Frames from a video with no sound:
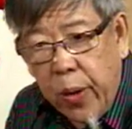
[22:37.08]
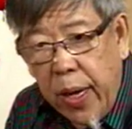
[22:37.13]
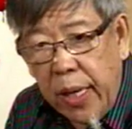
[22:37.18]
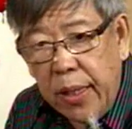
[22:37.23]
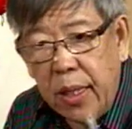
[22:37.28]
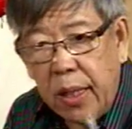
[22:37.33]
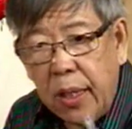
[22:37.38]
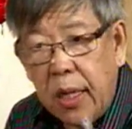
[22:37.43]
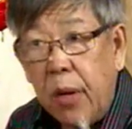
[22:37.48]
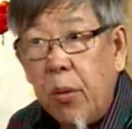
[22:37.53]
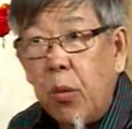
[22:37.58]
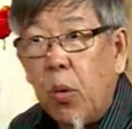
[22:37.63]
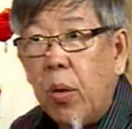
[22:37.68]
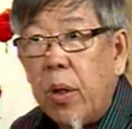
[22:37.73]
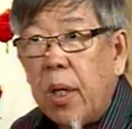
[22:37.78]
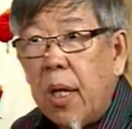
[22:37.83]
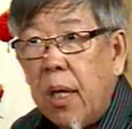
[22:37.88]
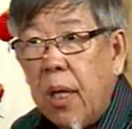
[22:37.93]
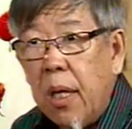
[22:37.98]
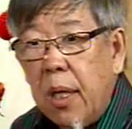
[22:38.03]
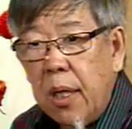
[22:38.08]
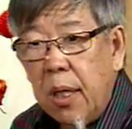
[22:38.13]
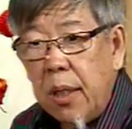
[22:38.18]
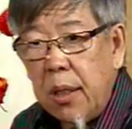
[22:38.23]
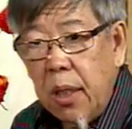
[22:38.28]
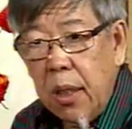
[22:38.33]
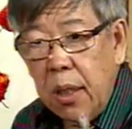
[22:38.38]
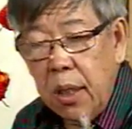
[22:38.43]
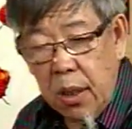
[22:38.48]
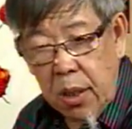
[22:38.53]
权的人物呢，
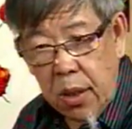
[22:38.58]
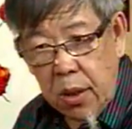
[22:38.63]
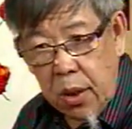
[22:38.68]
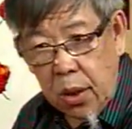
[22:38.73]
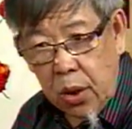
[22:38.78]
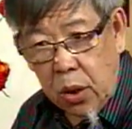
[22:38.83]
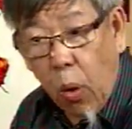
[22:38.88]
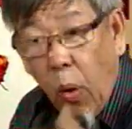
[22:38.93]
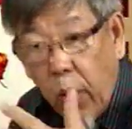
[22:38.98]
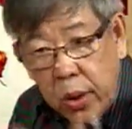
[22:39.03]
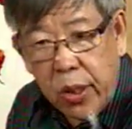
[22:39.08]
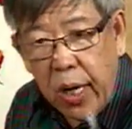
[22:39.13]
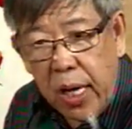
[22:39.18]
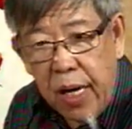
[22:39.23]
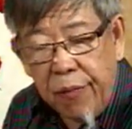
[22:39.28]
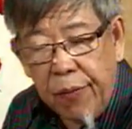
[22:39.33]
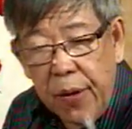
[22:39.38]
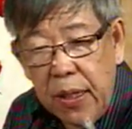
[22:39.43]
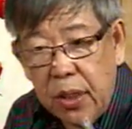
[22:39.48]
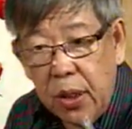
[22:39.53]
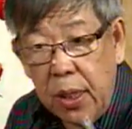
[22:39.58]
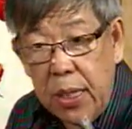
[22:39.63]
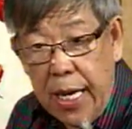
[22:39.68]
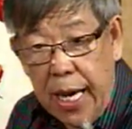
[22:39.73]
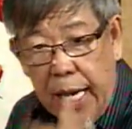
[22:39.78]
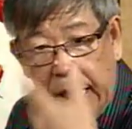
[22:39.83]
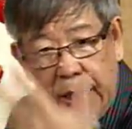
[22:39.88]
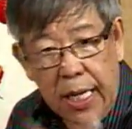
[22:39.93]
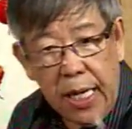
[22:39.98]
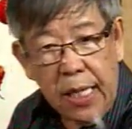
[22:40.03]
夺权分子、
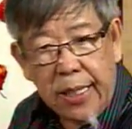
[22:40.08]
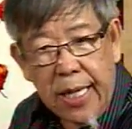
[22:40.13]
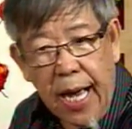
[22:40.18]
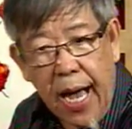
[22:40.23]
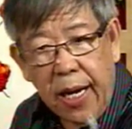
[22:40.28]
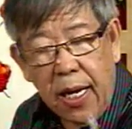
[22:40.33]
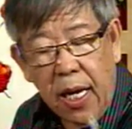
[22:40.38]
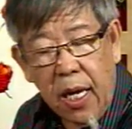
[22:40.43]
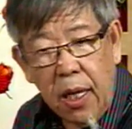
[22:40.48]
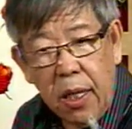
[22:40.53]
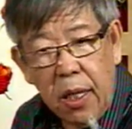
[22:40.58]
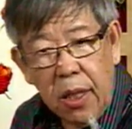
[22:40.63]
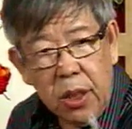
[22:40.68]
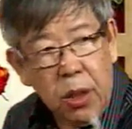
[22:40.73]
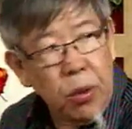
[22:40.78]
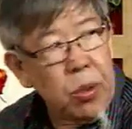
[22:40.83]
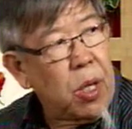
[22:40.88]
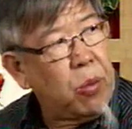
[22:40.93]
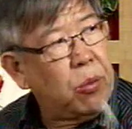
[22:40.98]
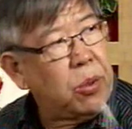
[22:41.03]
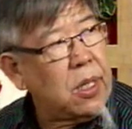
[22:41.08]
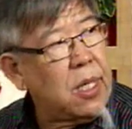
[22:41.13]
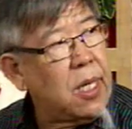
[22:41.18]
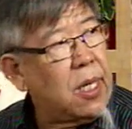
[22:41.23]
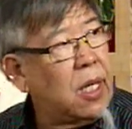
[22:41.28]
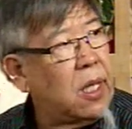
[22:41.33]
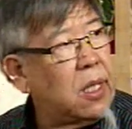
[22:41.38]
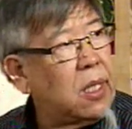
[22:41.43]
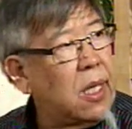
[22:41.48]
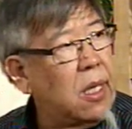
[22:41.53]
野心家呢，就有机
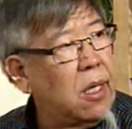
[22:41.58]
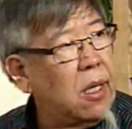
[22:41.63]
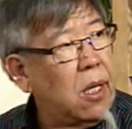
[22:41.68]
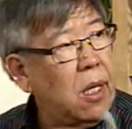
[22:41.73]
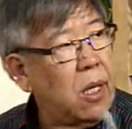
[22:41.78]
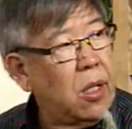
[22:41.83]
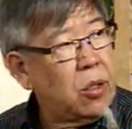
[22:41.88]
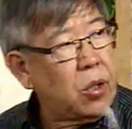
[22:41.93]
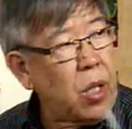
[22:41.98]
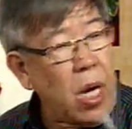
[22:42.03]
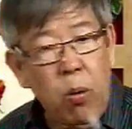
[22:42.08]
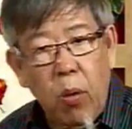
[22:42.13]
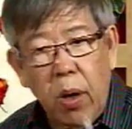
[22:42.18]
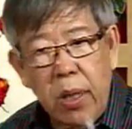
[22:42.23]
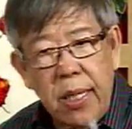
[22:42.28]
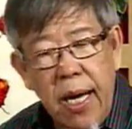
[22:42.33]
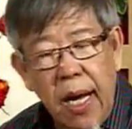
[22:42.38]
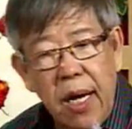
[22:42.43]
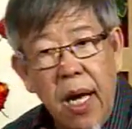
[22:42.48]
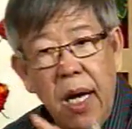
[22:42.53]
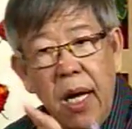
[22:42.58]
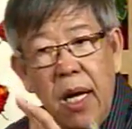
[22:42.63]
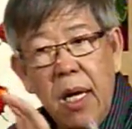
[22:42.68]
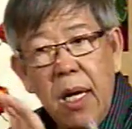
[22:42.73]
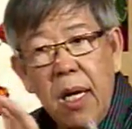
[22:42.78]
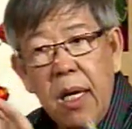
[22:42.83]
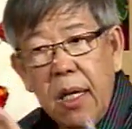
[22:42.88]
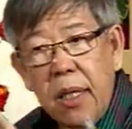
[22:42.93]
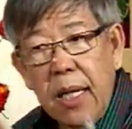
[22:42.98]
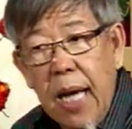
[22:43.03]
可乘。所以我讲呢，
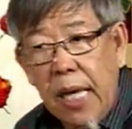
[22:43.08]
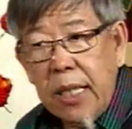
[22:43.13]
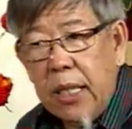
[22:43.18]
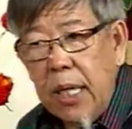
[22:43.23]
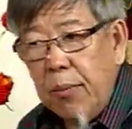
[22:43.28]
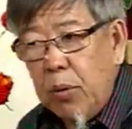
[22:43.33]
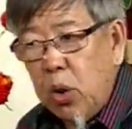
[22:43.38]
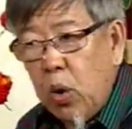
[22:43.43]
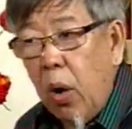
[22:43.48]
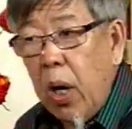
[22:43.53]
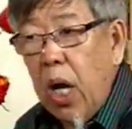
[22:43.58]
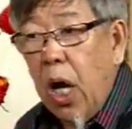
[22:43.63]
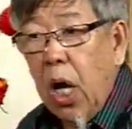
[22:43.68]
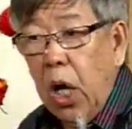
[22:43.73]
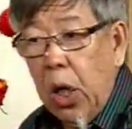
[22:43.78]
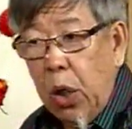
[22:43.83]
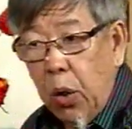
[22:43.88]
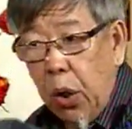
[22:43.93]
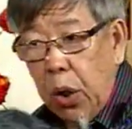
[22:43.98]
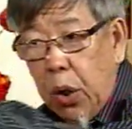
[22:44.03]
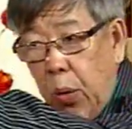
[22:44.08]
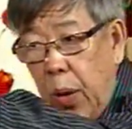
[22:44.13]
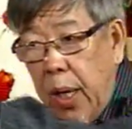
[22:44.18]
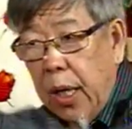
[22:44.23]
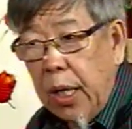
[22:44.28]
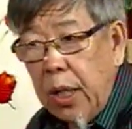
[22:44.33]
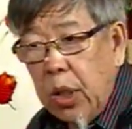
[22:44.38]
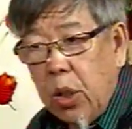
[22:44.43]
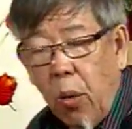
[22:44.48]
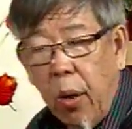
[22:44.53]
那就做了很多对
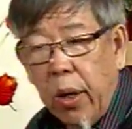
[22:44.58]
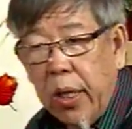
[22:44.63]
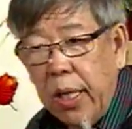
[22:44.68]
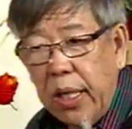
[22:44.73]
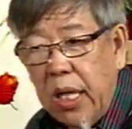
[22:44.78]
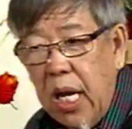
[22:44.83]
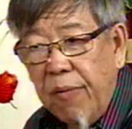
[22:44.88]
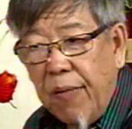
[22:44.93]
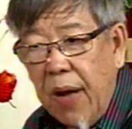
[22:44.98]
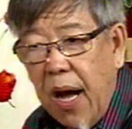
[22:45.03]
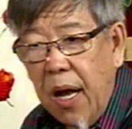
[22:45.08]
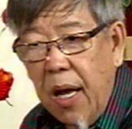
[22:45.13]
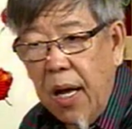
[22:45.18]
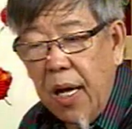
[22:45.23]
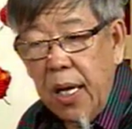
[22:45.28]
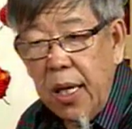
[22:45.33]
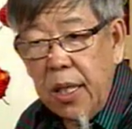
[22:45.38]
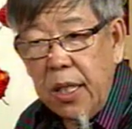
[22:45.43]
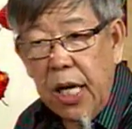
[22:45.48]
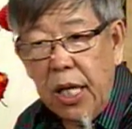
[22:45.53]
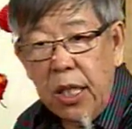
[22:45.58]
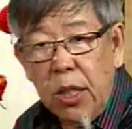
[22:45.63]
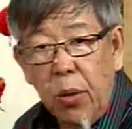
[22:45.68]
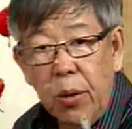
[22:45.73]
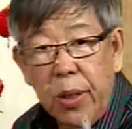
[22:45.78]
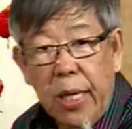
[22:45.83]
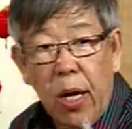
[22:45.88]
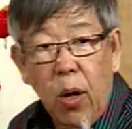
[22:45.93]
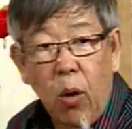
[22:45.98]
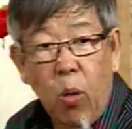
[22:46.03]
跟错的地方，其
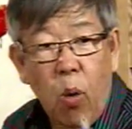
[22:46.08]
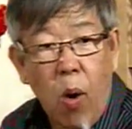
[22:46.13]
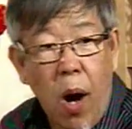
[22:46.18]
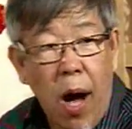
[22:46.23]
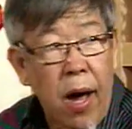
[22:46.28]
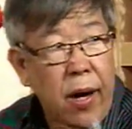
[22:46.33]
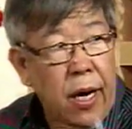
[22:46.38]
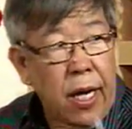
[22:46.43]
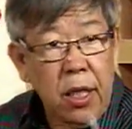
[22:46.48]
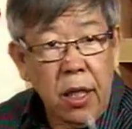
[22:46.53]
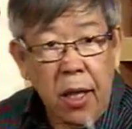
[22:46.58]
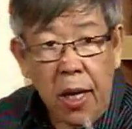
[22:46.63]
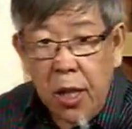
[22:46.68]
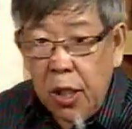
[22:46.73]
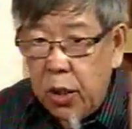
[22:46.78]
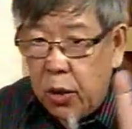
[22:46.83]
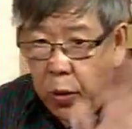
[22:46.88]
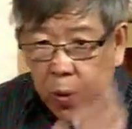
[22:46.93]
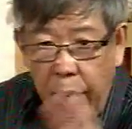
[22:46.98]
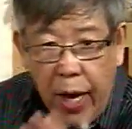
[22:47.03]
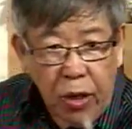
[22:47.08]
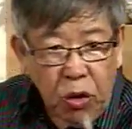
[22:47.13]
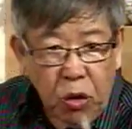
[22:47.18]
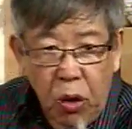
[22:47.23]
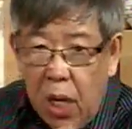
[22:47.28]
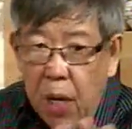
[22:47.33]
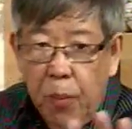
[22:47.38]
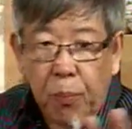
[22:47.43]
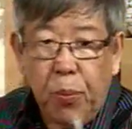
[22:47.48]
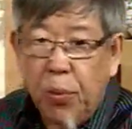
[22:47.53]
中点华人绝
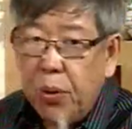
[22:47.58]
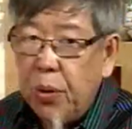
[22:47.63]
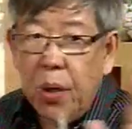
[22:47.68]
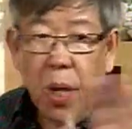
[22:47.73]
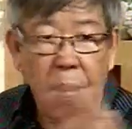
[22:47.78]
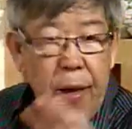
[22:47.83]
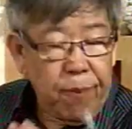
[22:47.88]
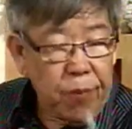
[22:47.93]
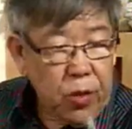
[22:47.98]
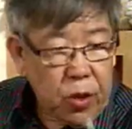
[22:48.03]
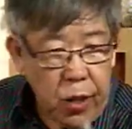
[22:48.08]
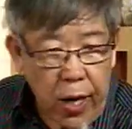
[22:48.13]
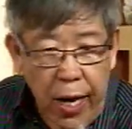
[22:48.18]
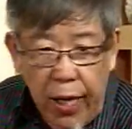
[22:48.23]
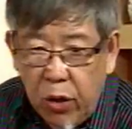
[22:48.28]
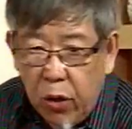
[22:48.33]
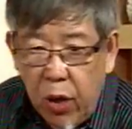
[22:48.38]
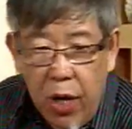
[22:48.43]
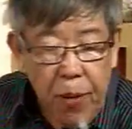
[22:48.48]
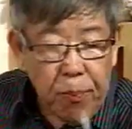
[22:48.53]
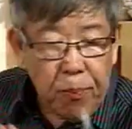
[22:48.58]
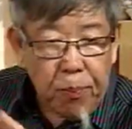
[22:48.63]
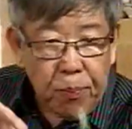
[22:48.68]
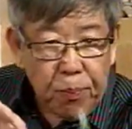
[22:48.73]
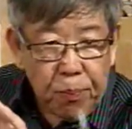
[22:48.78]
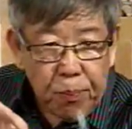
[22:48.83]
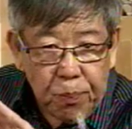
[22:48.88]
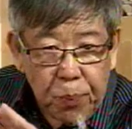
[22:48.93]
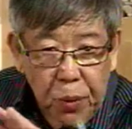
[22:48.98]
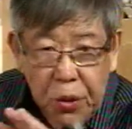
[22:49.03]
对不、绝对
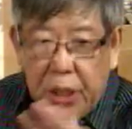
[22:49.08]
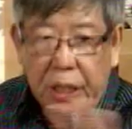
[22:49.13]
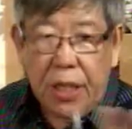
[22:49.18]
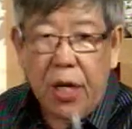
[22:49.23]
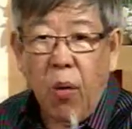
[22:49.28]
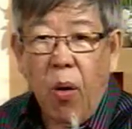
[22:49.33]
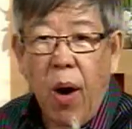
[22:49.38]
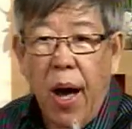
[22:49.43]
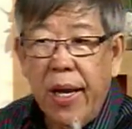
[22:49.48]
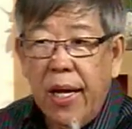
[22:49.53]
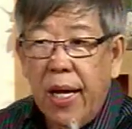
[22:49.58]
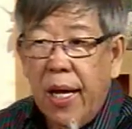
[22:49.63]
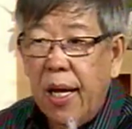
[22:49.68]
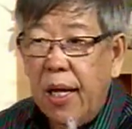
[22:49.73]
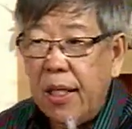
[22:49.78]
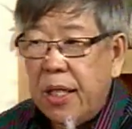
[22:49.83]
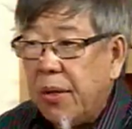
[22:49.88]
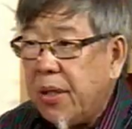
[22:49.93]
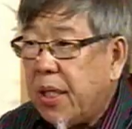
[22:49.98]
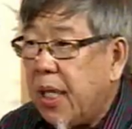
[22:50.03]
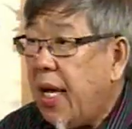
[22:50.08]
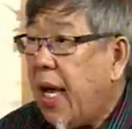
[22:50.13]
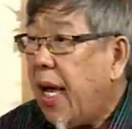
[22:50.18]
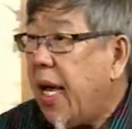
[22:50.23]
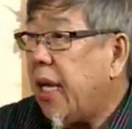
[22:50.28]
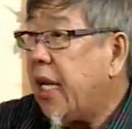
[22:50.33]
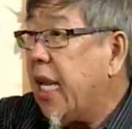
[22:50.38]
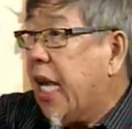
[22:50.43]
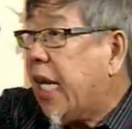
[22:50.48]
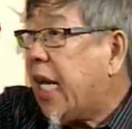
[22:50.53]
不喜欢的就是
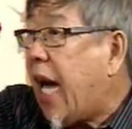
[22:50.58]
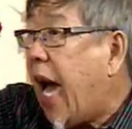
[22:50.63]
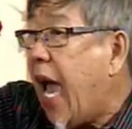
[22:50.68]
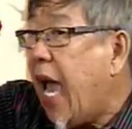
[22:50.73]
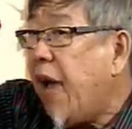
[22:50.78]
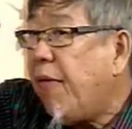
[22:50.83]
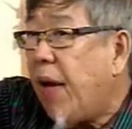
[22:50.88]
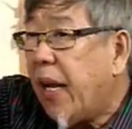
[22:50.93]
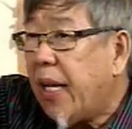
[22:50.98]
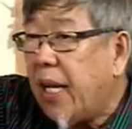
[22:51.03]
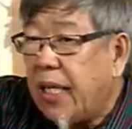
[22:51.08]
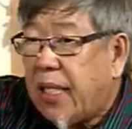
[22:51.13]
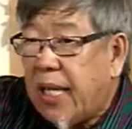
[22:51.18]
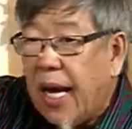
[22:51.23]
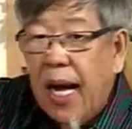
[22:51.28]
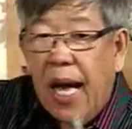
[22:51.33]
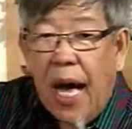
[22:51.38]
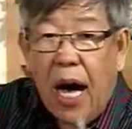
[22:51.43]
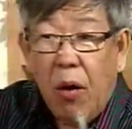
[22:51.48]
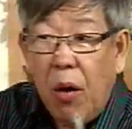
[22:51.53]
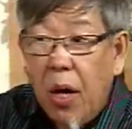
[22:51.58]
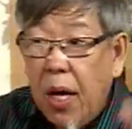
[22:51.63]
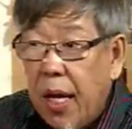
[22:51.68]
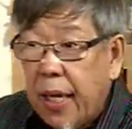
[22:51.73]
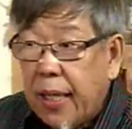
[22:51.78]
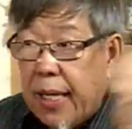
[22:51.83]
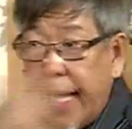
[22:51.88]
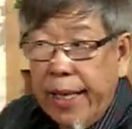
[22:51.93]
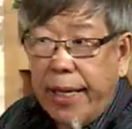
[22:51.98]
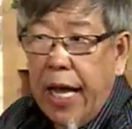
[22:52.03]
你开放的将
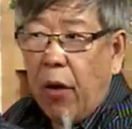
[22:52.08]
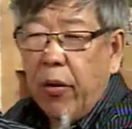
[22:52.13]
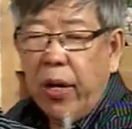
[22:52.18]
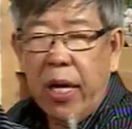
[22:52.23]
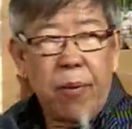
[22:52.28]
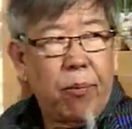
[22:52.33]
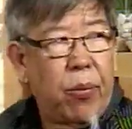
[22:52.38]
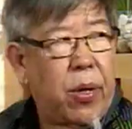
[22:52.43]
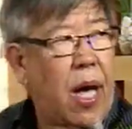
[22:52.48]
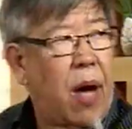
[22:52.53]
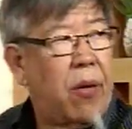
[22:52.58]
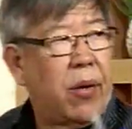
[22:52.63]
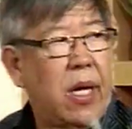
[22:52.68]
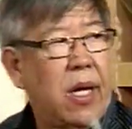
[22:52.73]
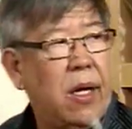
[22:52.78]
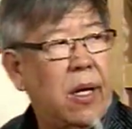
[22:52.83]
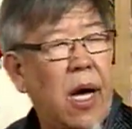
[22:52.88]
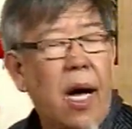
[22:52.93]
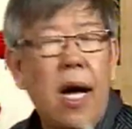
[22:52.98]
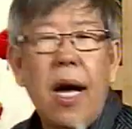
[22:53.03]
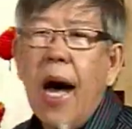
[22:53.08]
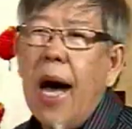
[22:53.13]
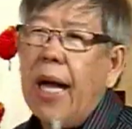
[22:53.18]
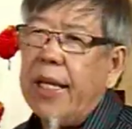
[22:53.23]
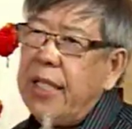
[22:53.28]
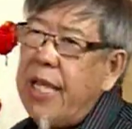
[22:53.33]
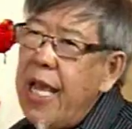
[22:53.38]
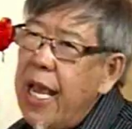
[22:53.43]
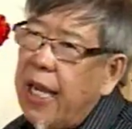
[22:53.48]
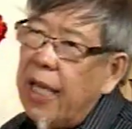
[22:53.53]
好，干掉你，不要你啊，
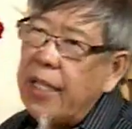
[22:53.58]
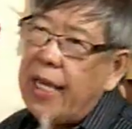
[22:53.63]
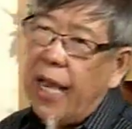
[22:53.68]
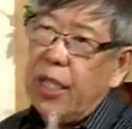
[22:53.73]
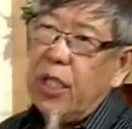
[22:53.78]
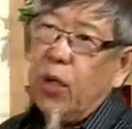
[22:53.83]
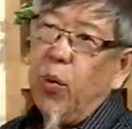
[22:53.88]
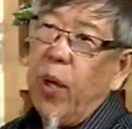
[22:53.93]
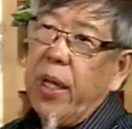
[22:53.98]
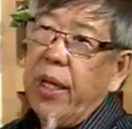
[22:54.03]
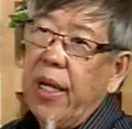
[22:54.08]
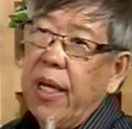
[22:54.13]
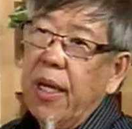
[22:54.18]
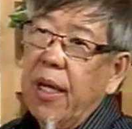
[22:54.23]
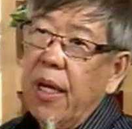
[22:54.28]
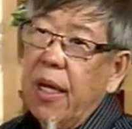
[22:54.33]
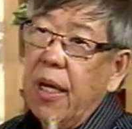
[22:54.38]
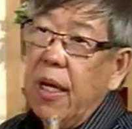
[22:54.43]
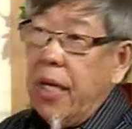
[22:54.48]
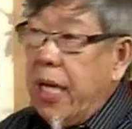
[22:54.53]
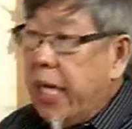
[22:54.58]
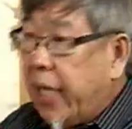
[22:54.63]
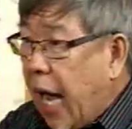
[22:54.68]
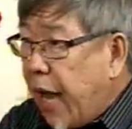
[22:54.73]
这个才是问题。你